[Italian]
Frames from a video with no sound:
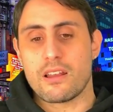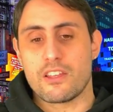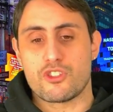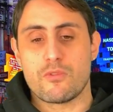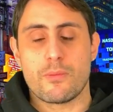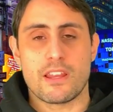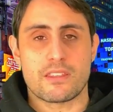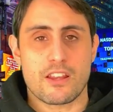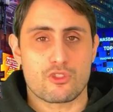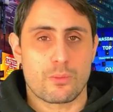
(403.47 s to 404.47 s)
la
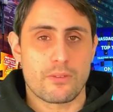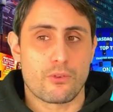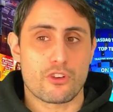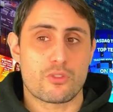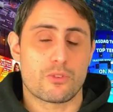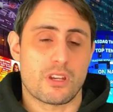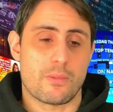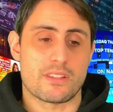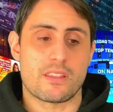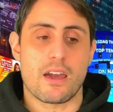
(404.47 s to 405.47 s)
CB1003 Superforce ci
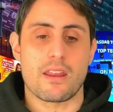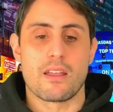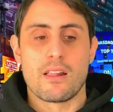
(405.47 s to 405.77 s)
potrebbe stare,